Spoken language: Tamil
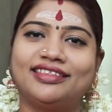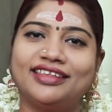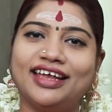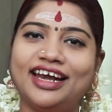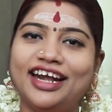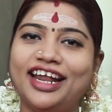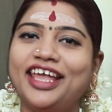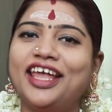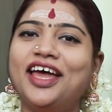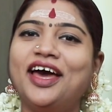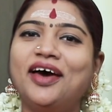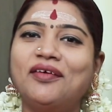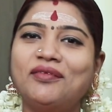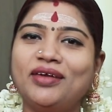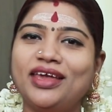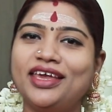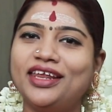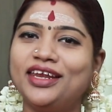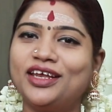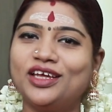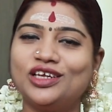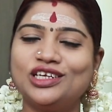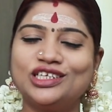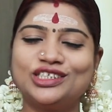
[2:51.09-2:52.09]
தடையாவே
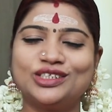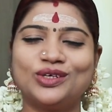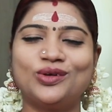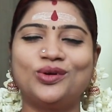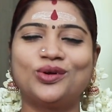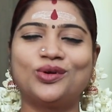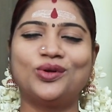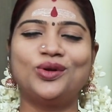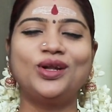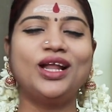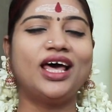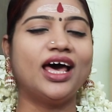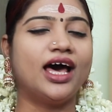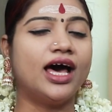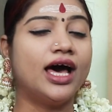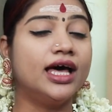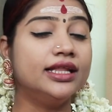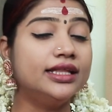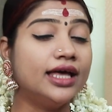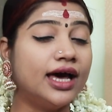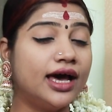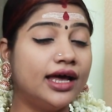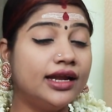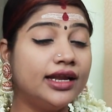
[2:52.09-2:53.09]
இருக்குன்னு சொல்றோம்ல
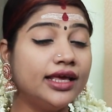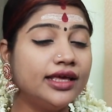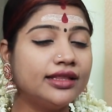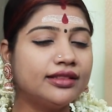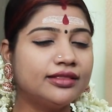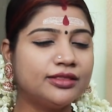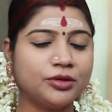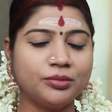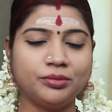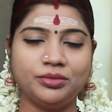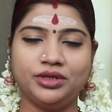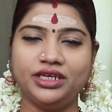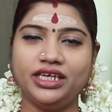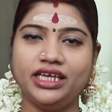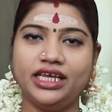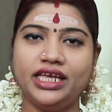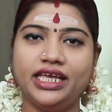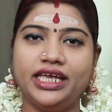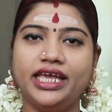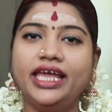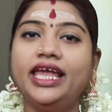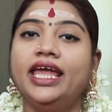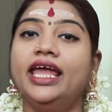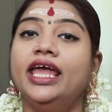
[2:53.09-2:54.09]
அது அனைத்தும்
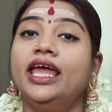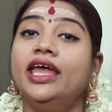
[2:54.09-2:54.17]
நீங்கி